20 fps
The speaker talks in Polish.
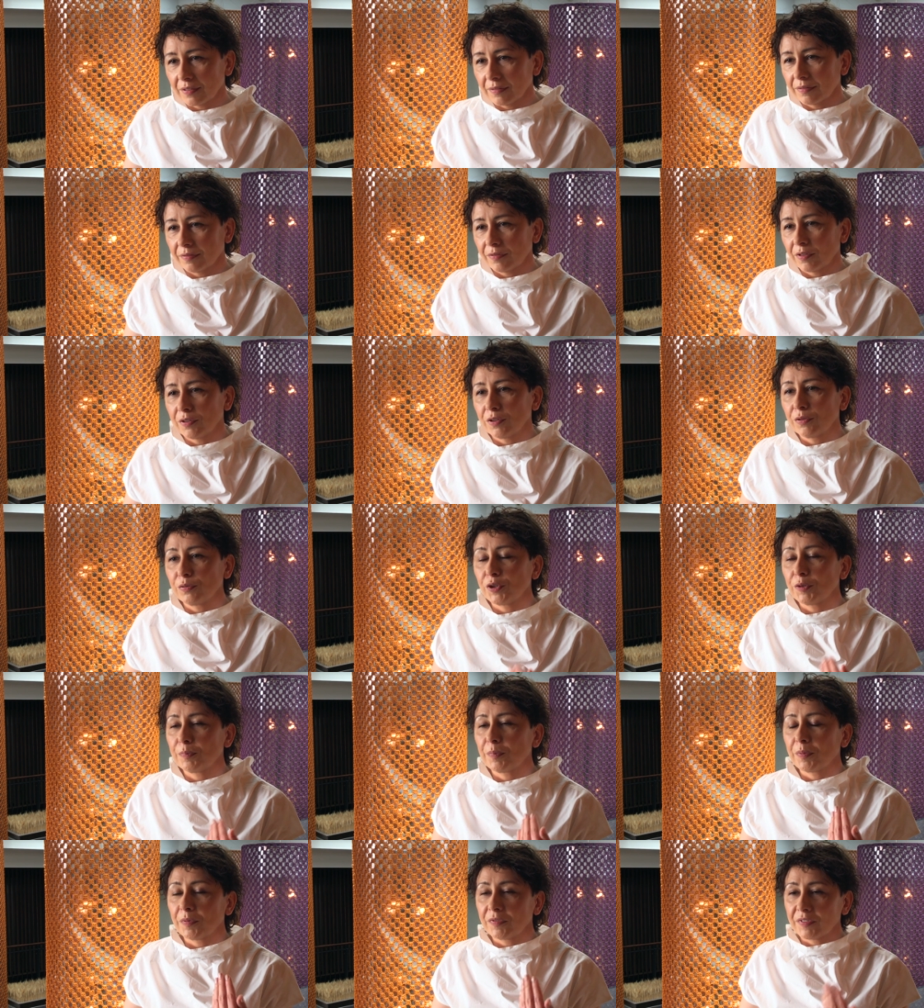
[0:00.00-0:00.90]
według
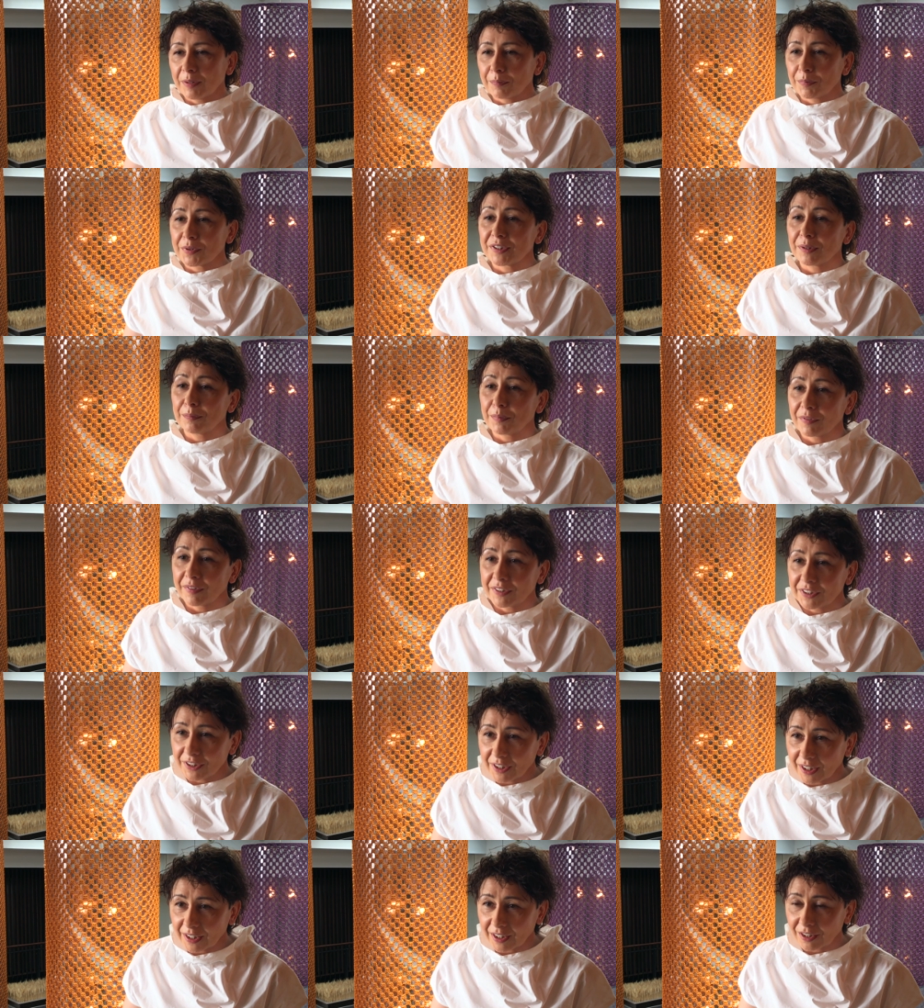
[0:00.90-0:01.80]
których powinna postępować
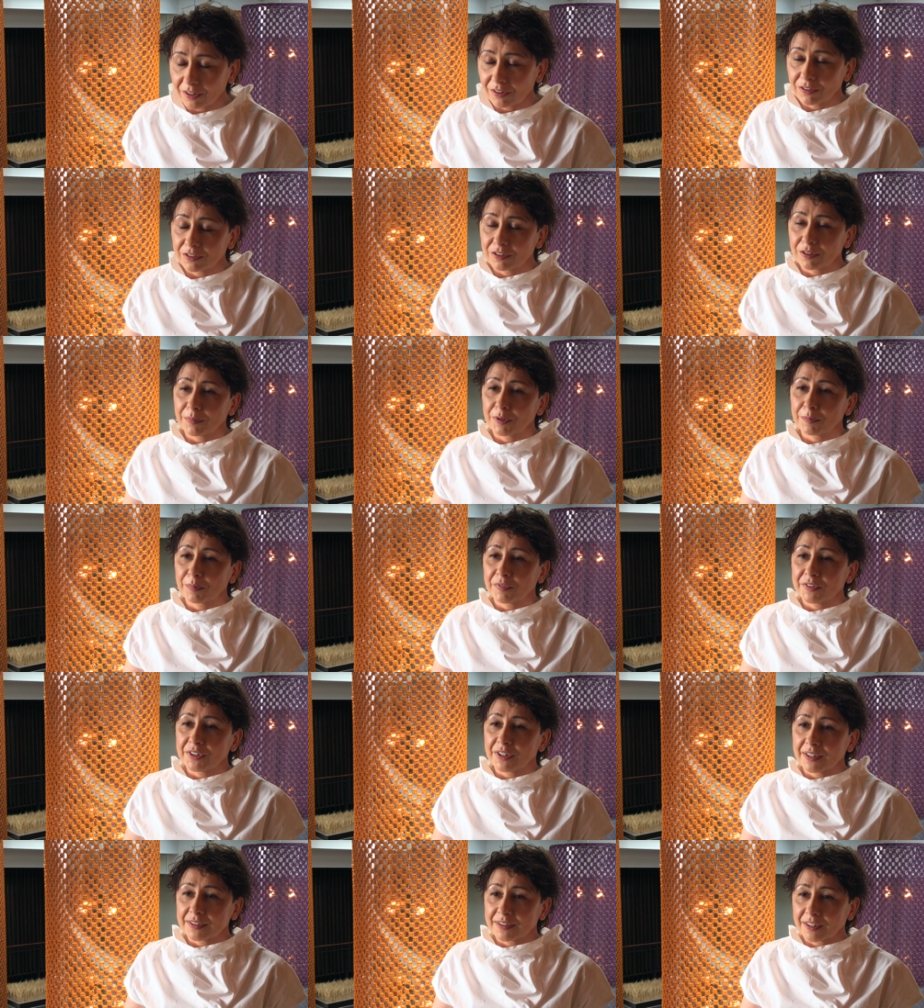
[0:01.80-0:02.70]
postępować ja jako osoba
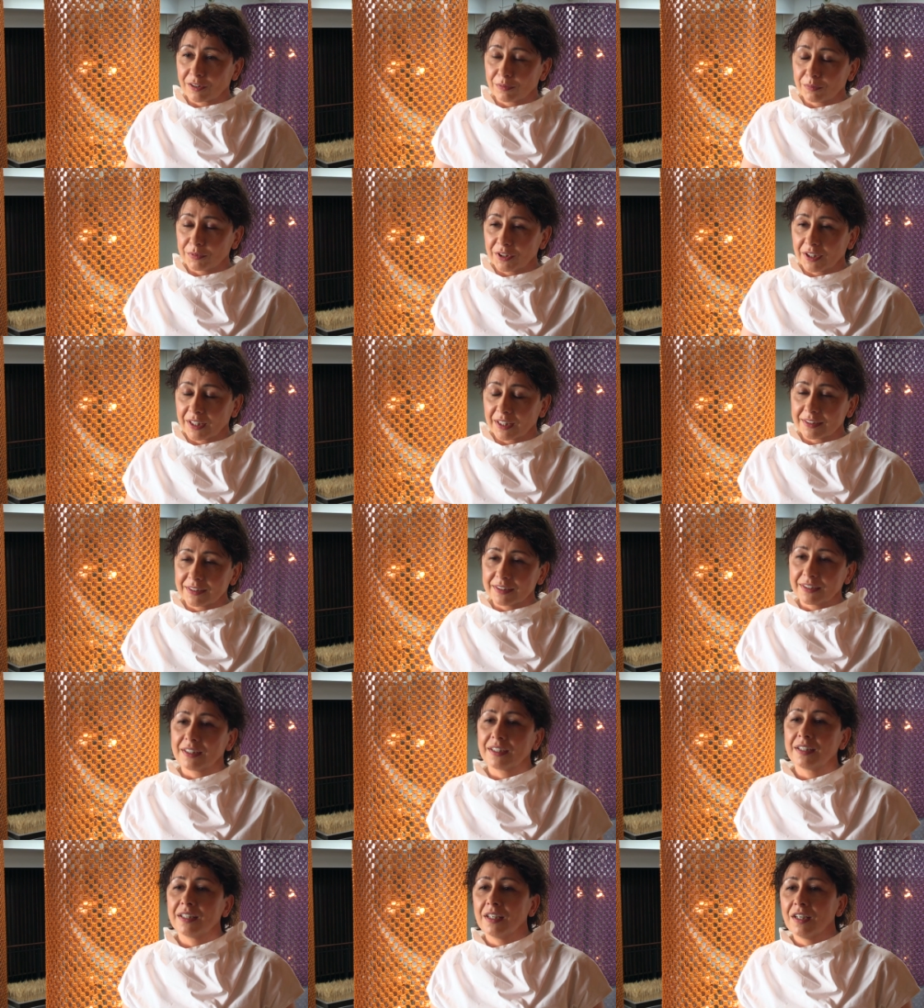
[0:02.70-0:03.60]
odpowiedzialna za
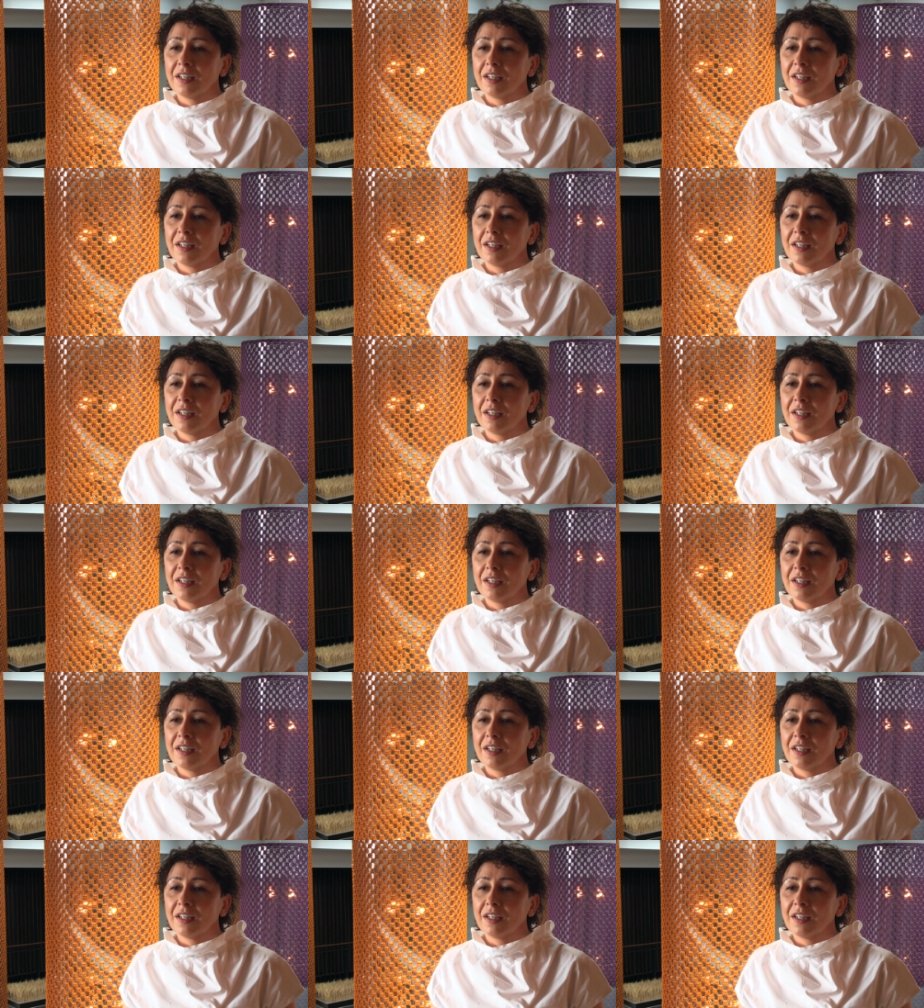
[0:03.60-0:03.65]
komunikację